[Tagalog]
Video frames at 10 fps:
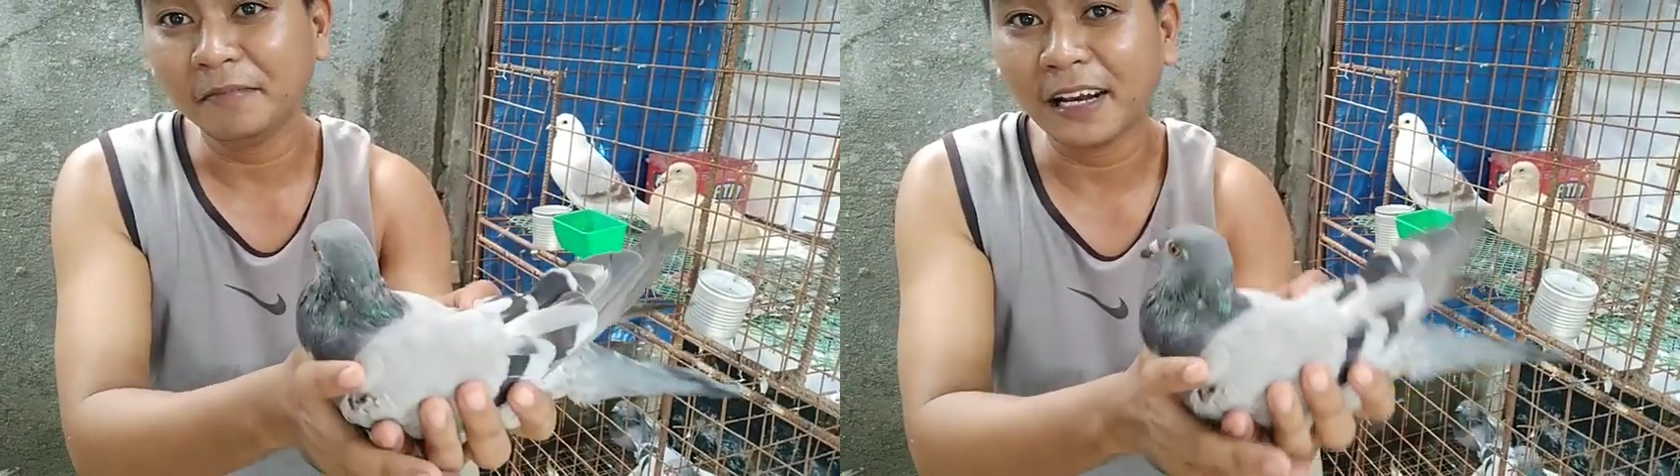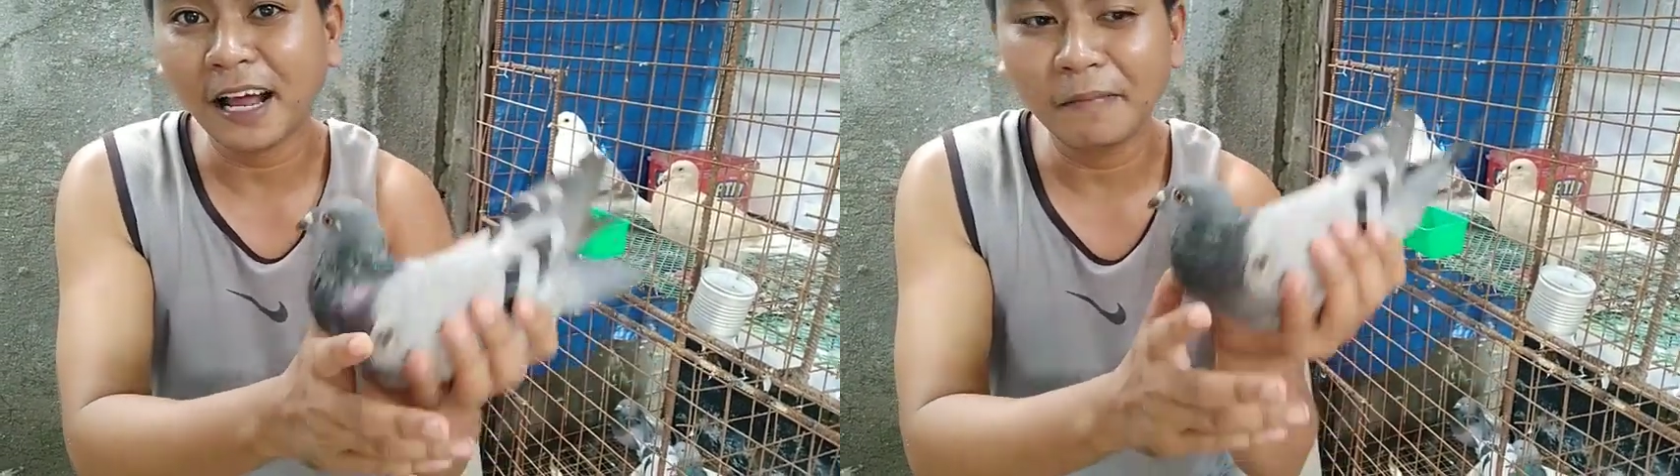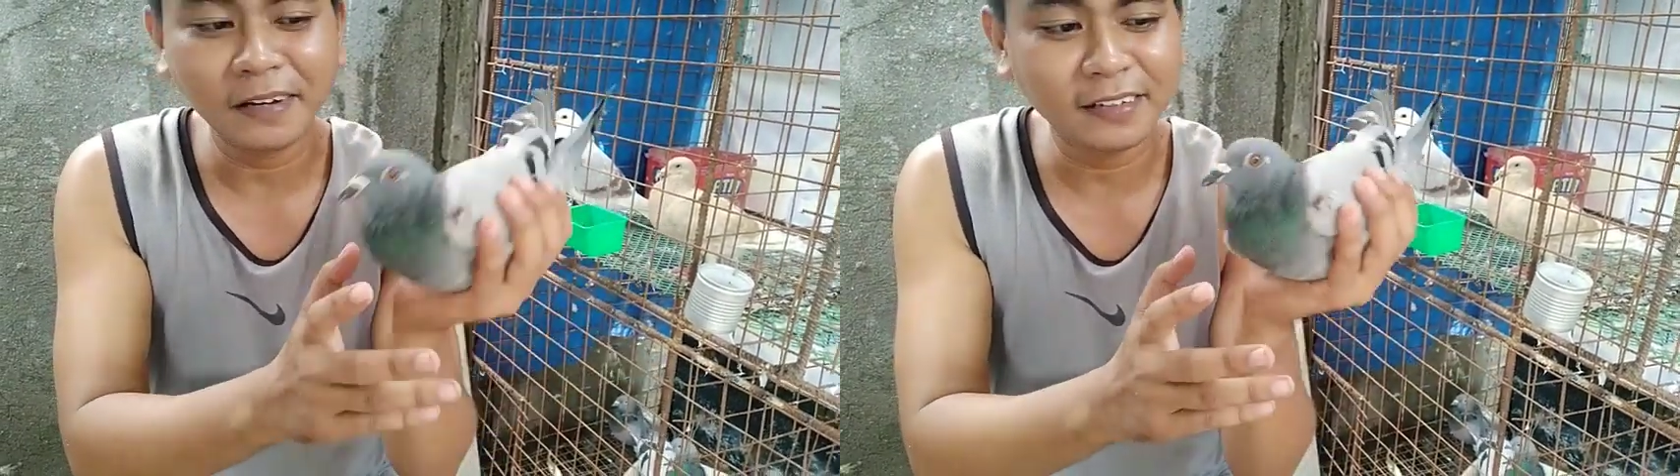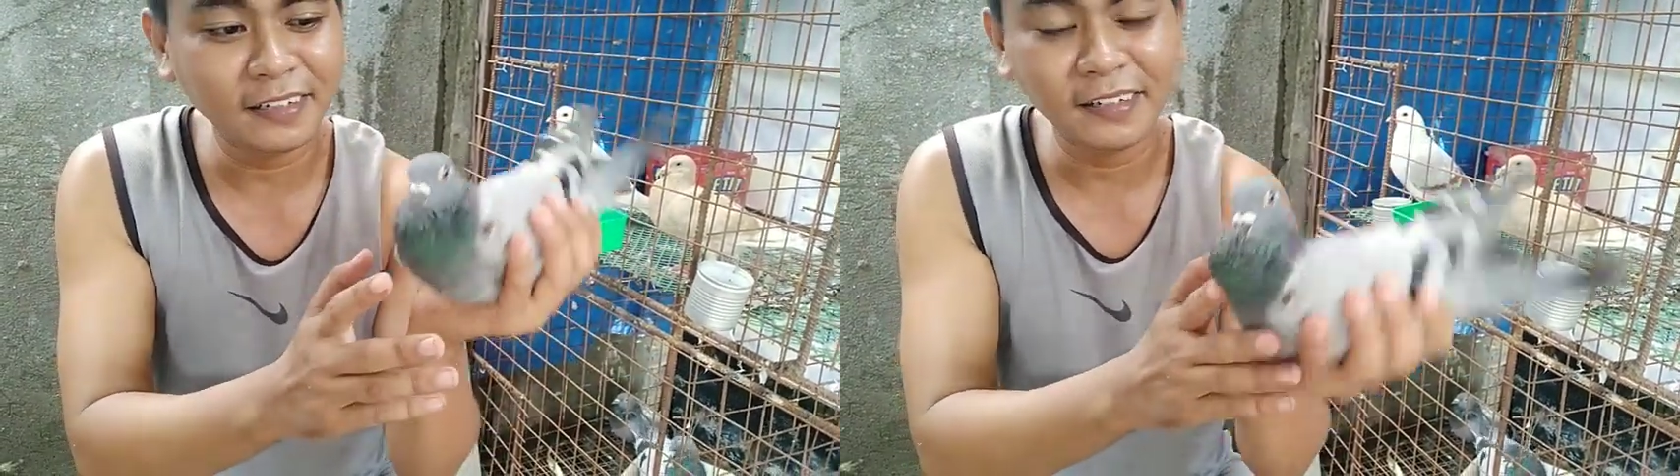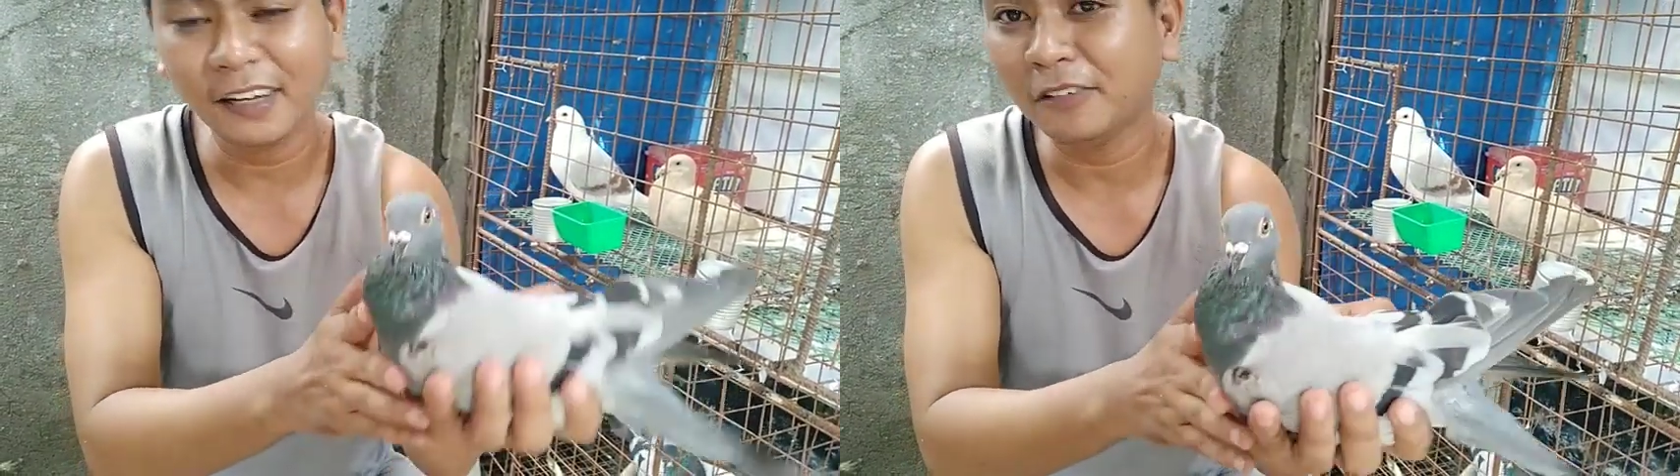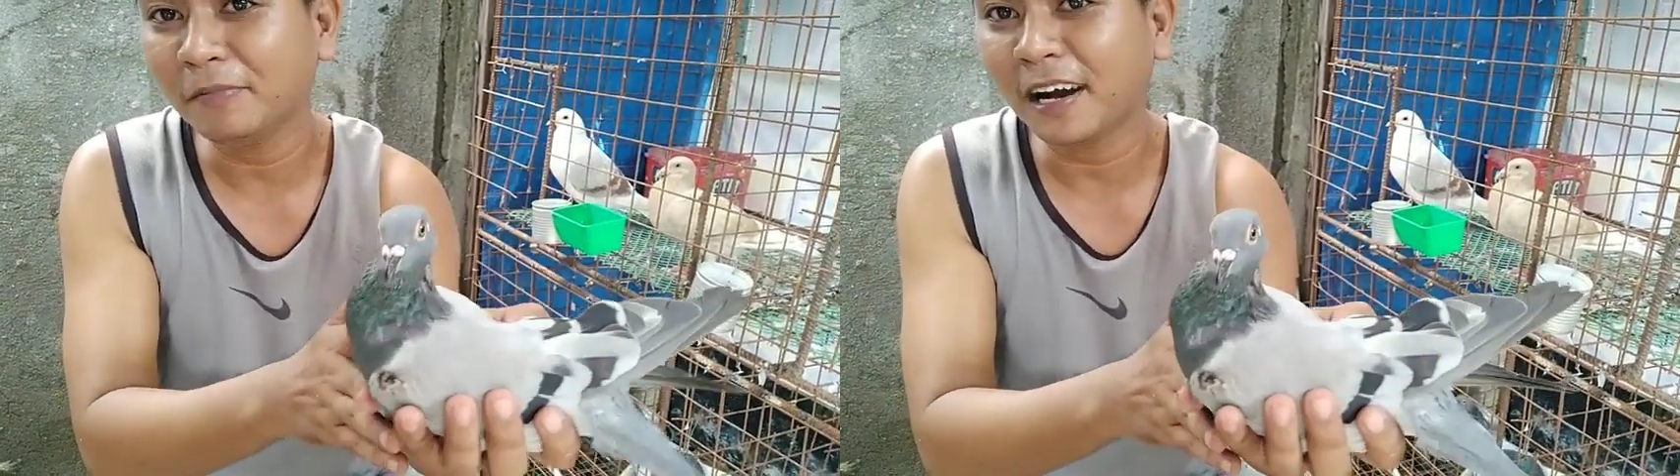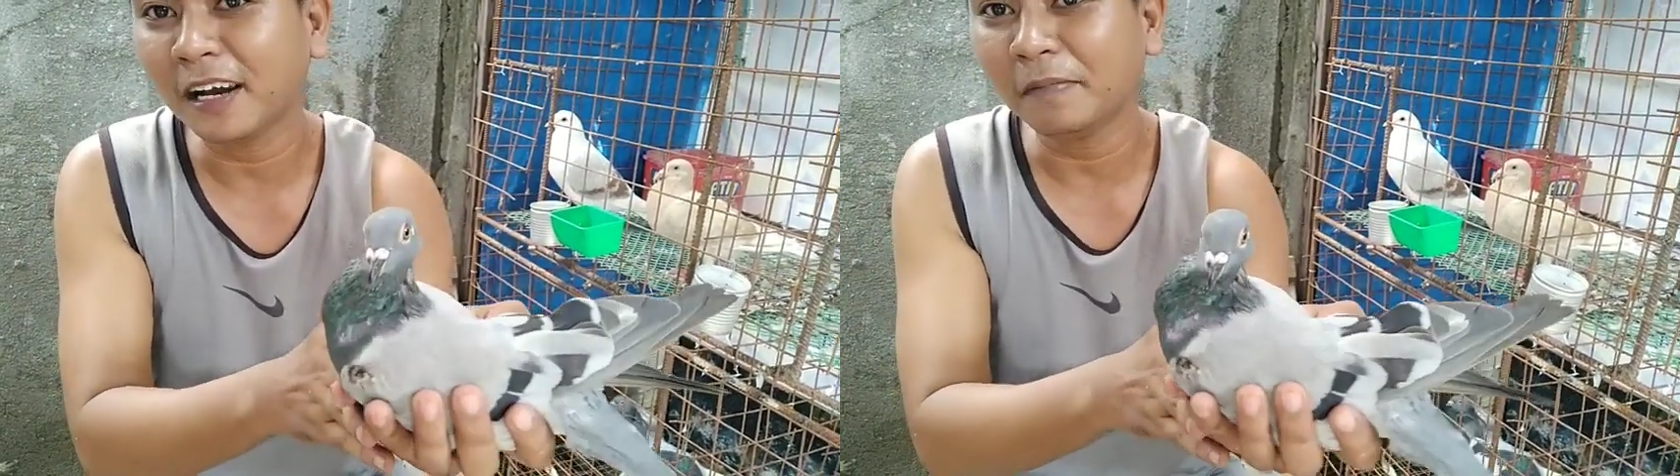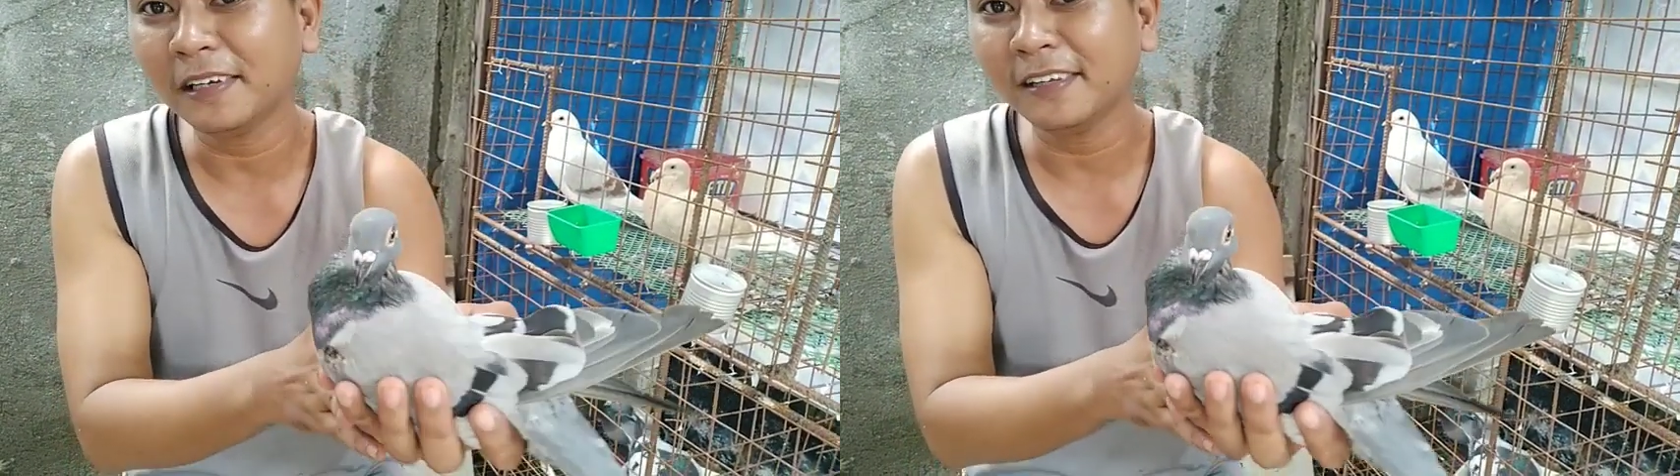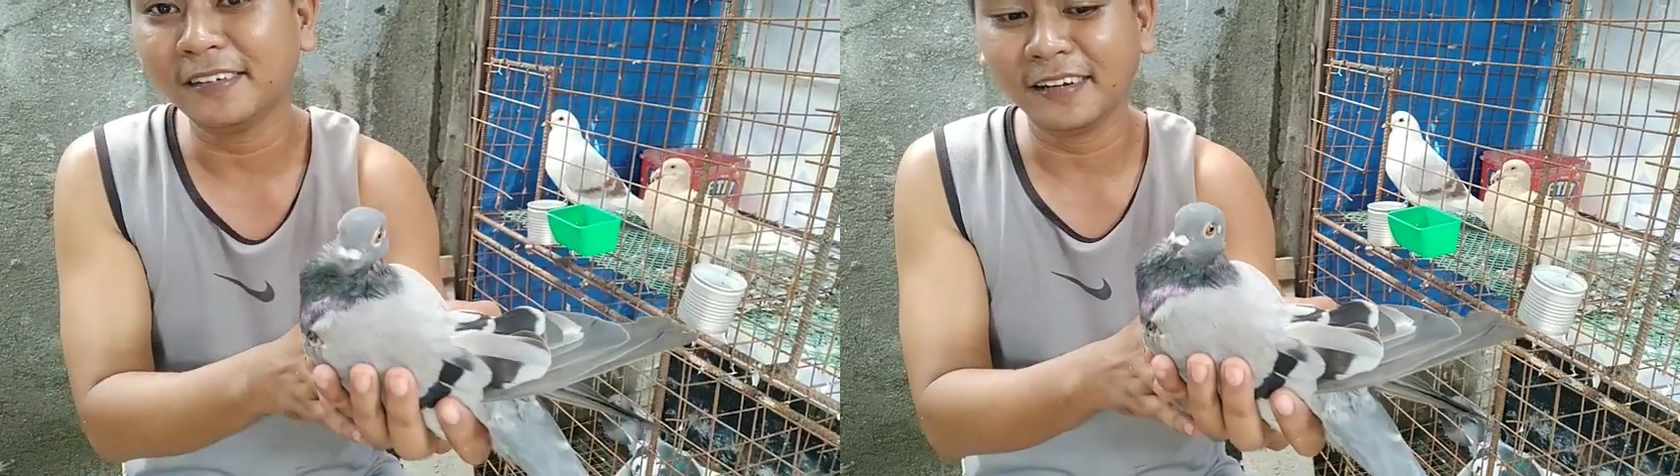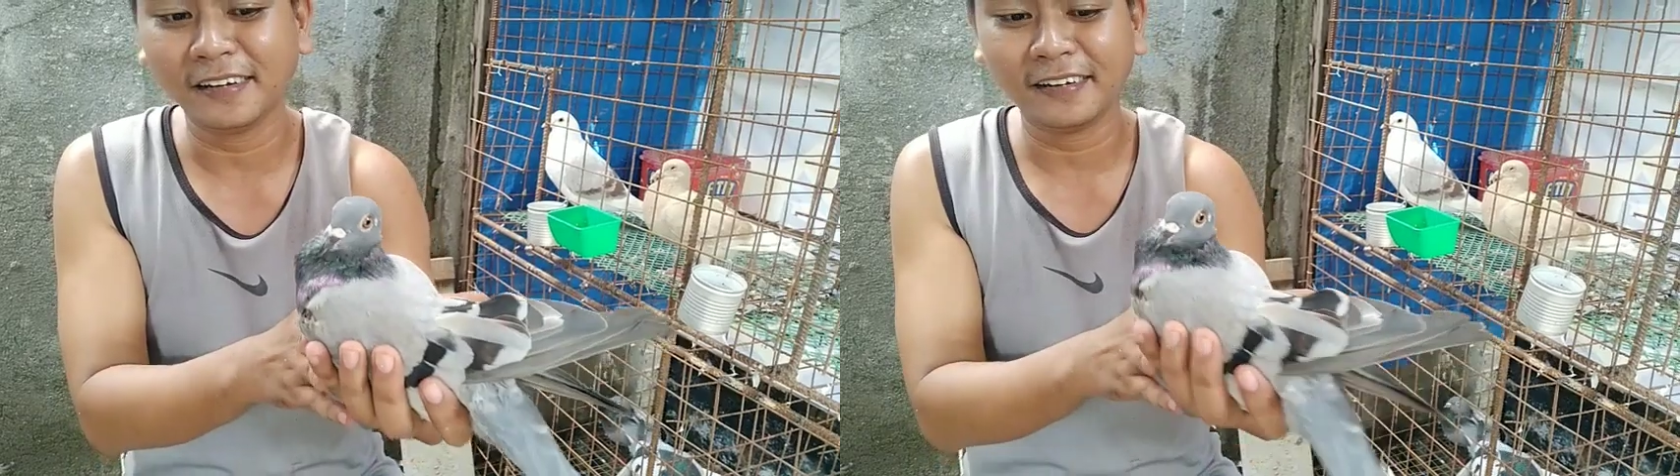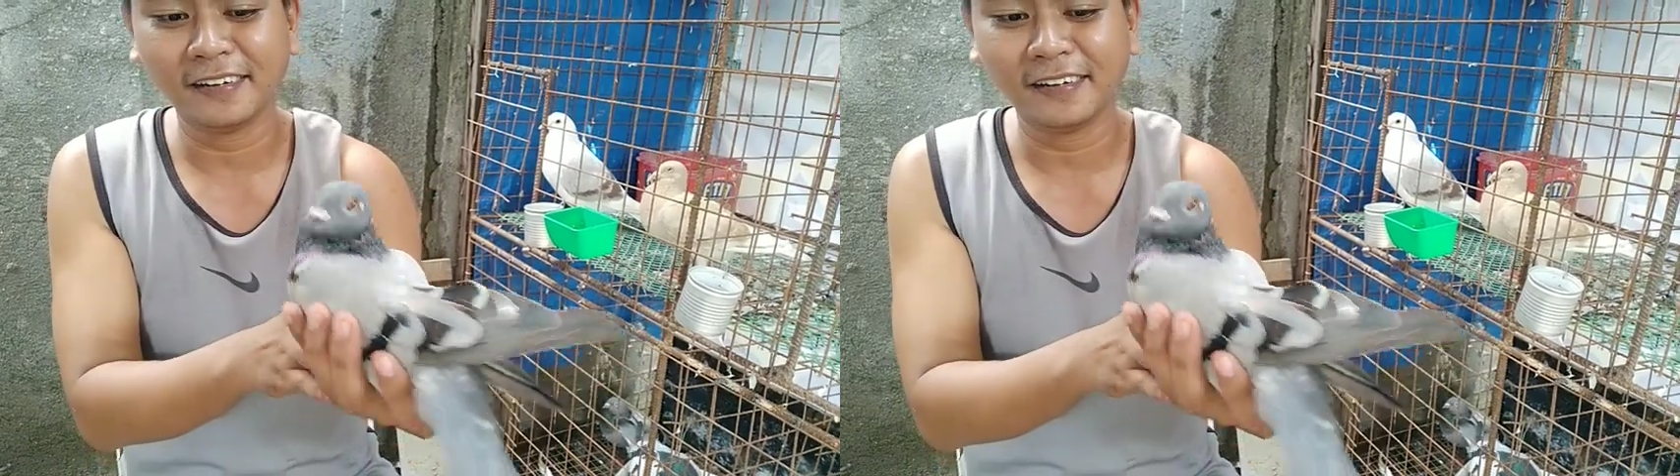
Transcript: Marami kasi ganun mga kalapatids eh.